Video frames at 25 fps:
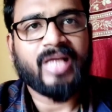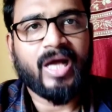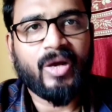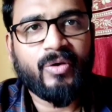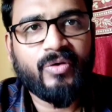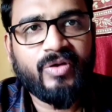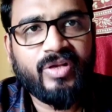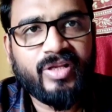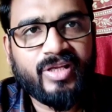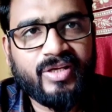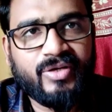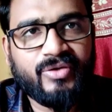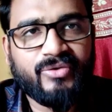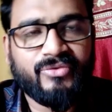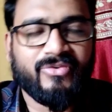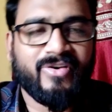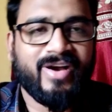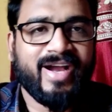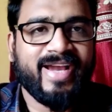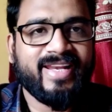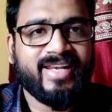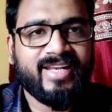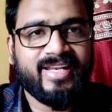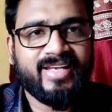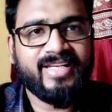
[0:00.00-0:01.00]
তাহলে কি
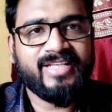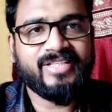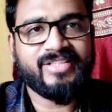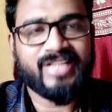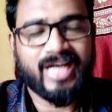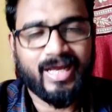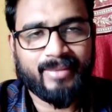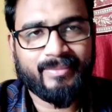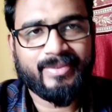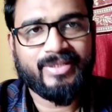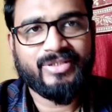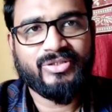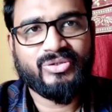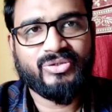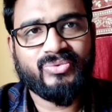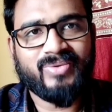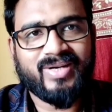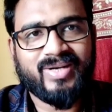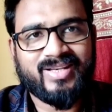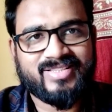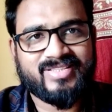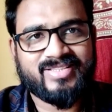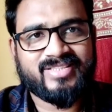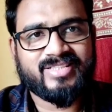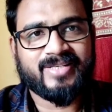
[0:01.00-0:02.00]
ফাইনালি রাবণ টু
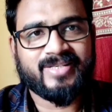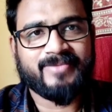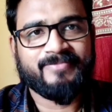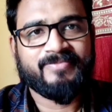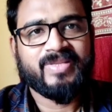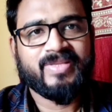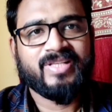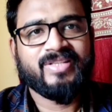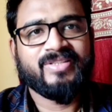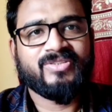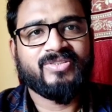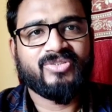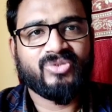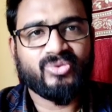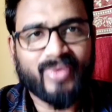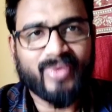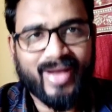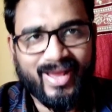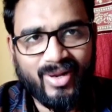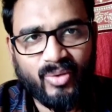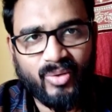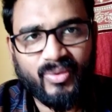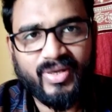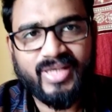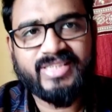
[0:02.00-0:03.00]
আসছে সো
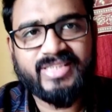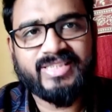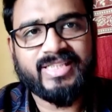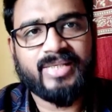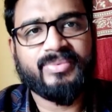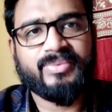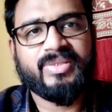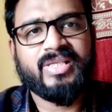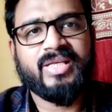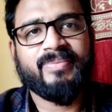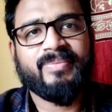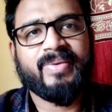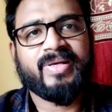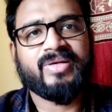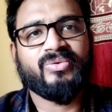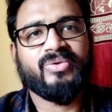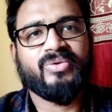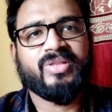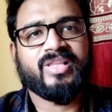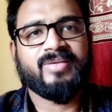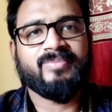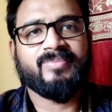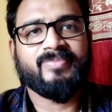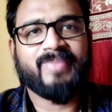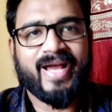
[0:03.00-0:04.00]
হ্যালো গাইজ আমি দীপ অ্যান্ড
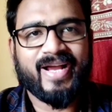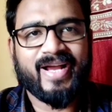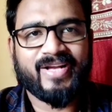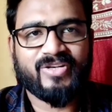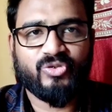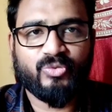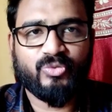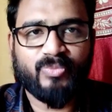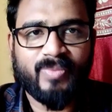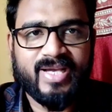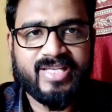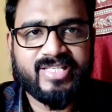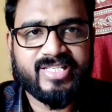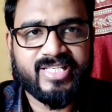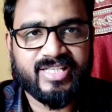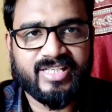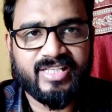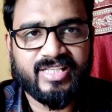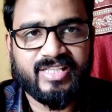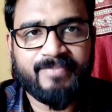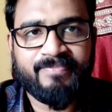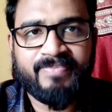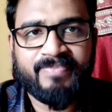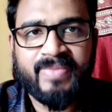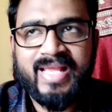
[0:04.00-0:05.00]
ওয়েলকাম ব্যাক টু মাই
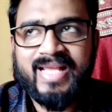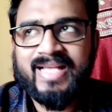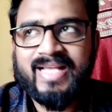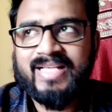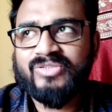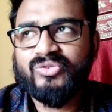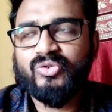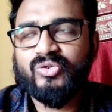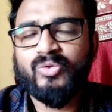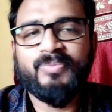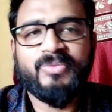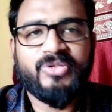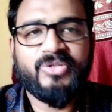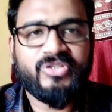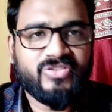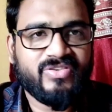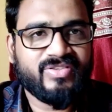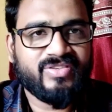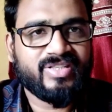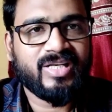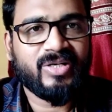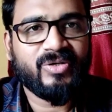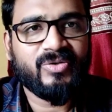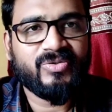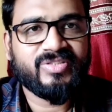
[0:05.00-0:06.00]
চ্যানেল সো
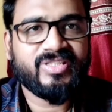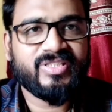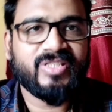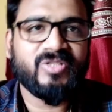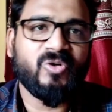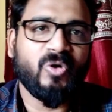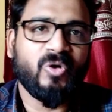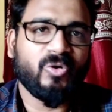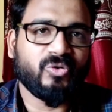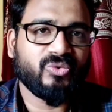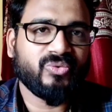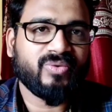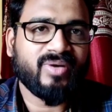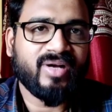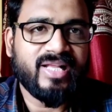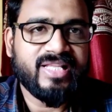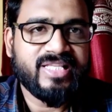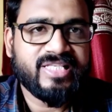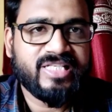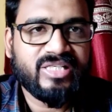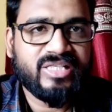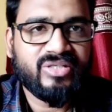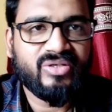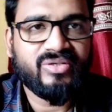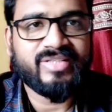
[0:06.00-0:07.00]
বিষয়টা হচ্ছে গতকাল
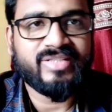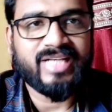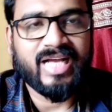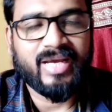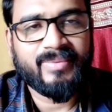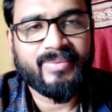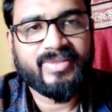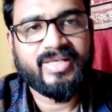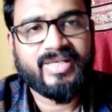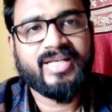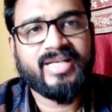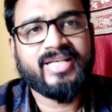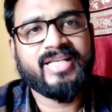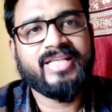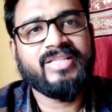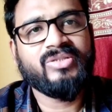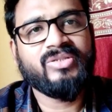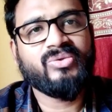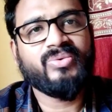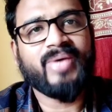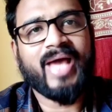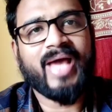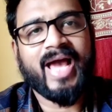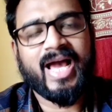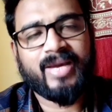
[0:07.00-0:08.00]
ছিল রাবণের
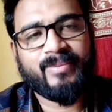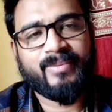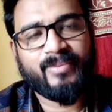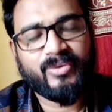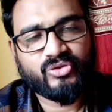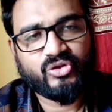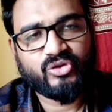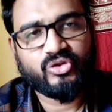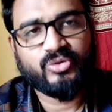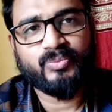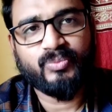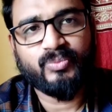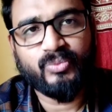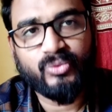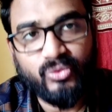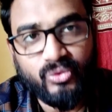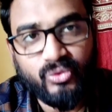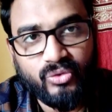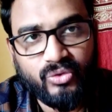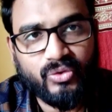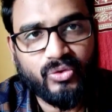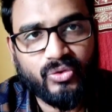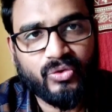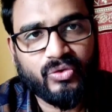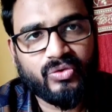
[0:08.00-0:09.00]
কিন্তু এক বছর
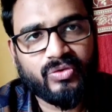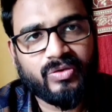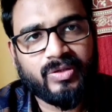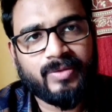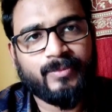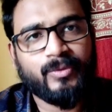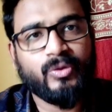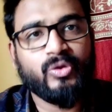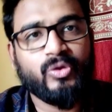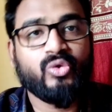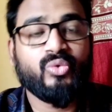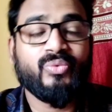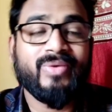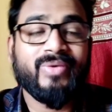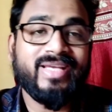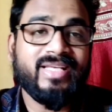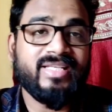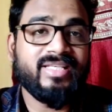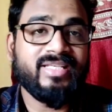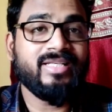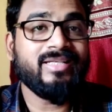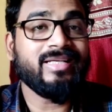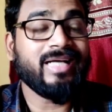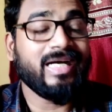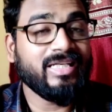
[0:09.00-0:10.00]
পূর্ণ হলো এবং
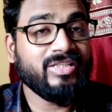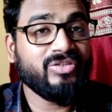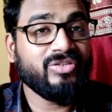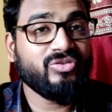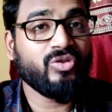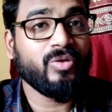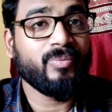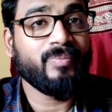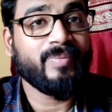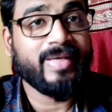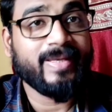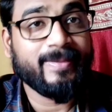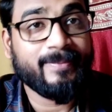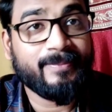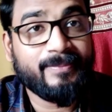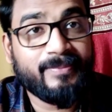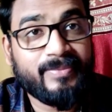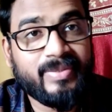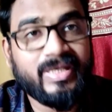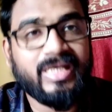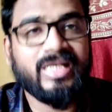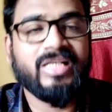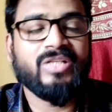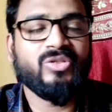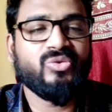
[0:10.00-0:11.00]
টোয়েন্টি নাইনথ অফ
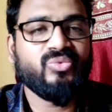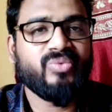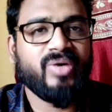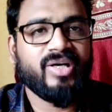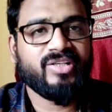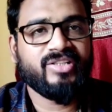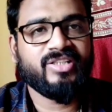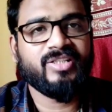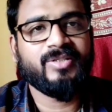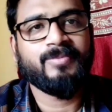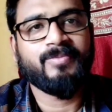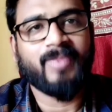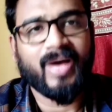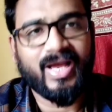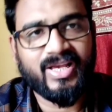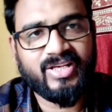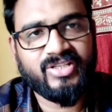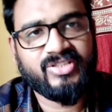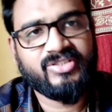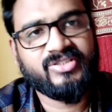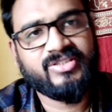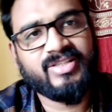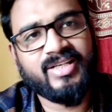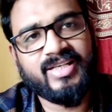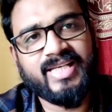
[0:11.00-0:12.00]
এপ্রিল দু
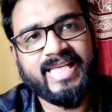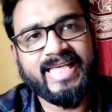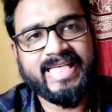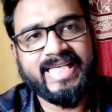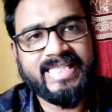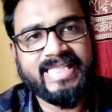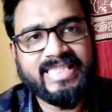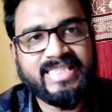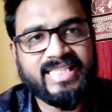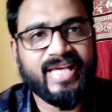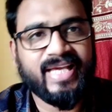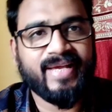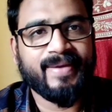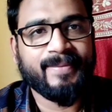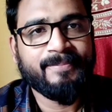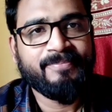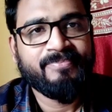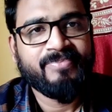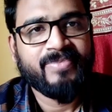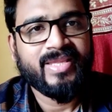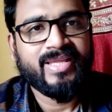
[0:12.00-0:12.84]
সালে ঈদে